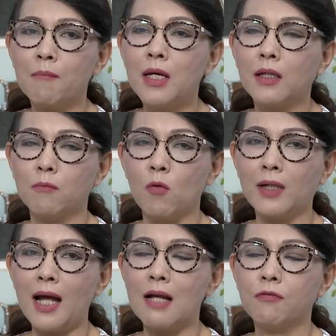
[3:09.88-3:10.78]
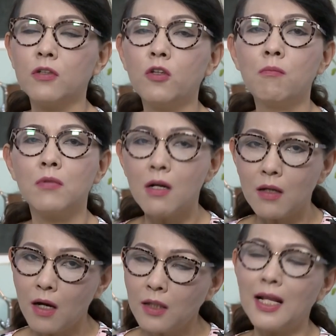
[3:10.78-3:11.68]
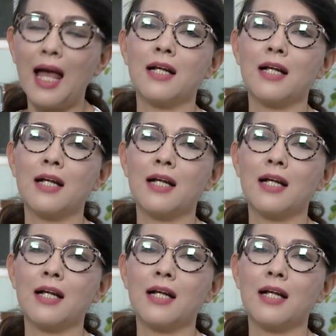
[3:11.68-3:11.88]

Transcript: Bi kịch một cái là Phương Dung rất ít